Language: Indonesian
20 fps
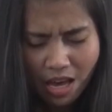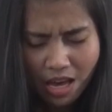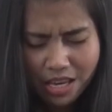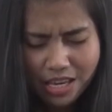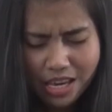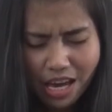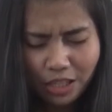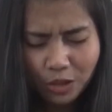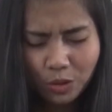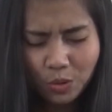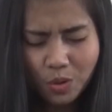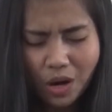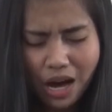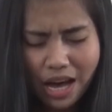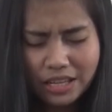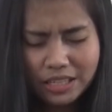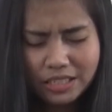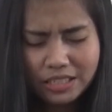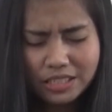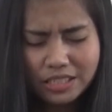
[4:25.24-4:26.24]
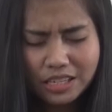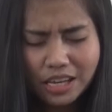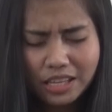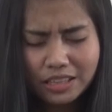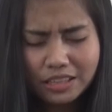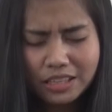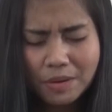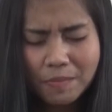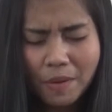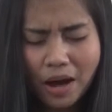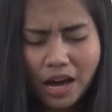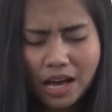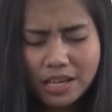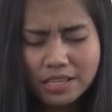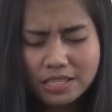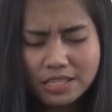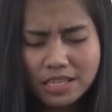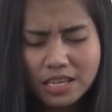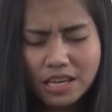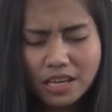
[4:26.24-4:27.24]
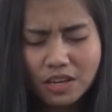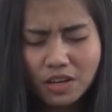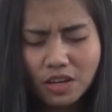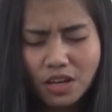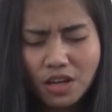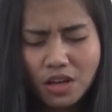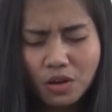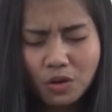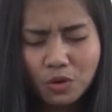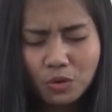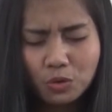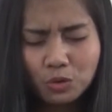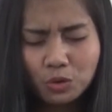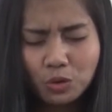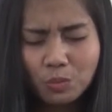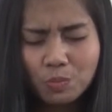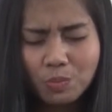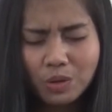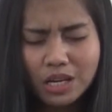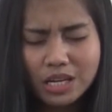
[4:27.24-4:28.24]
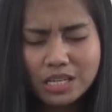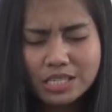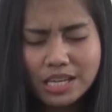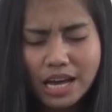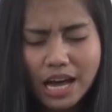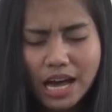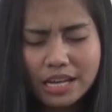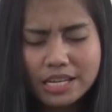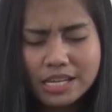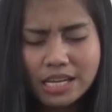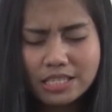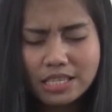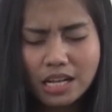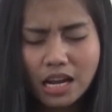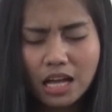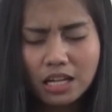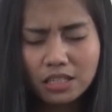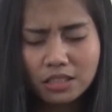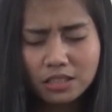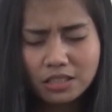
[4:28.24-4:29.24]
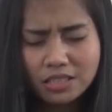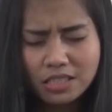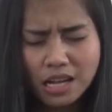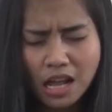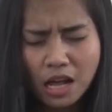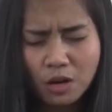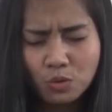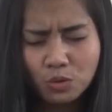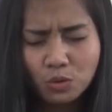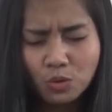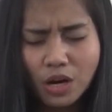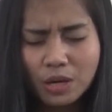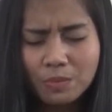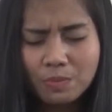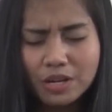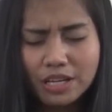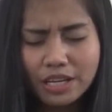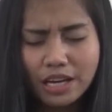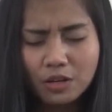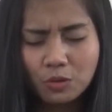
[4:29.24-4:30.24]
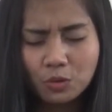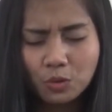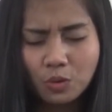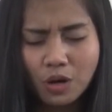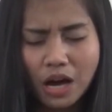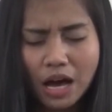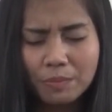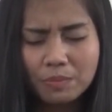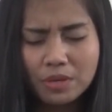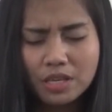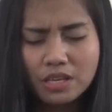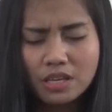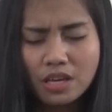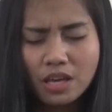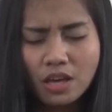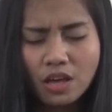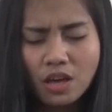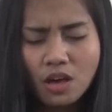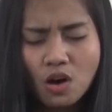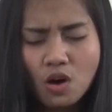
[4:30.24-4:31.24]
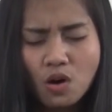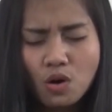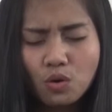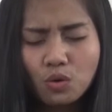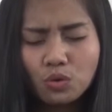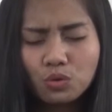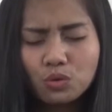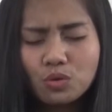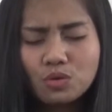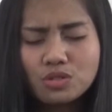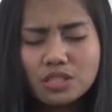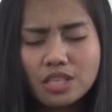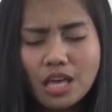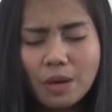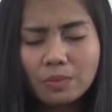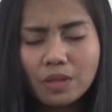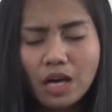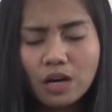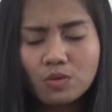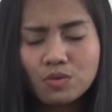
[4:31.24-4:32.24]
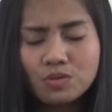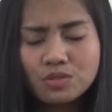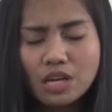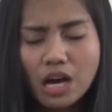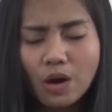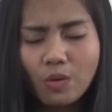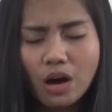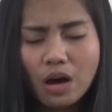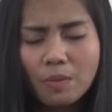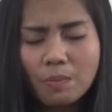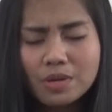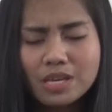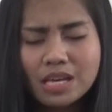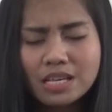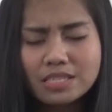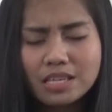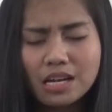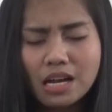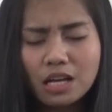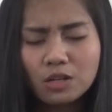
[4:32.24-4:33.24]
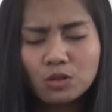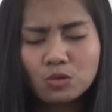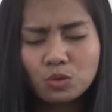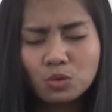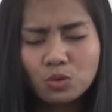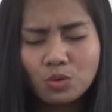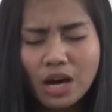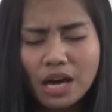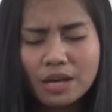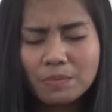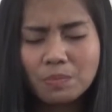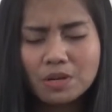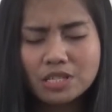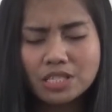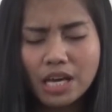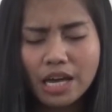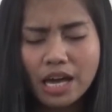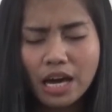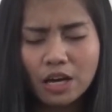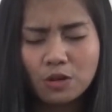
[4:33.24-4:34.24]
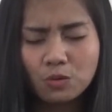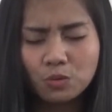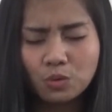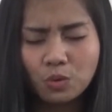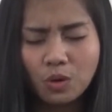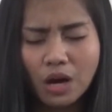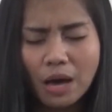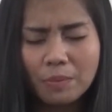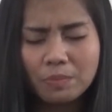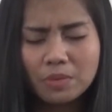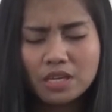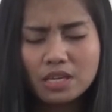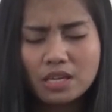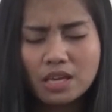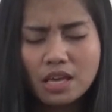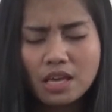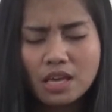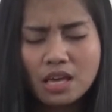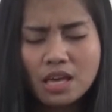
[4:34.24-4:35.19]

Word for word: Ya Tuhan, terima kasih untuk pekerjaan yang selalu Tuhan berikan untuk kami, untuk setiap tanggung jawab yang selalu Tuhan percayakan untuk kami,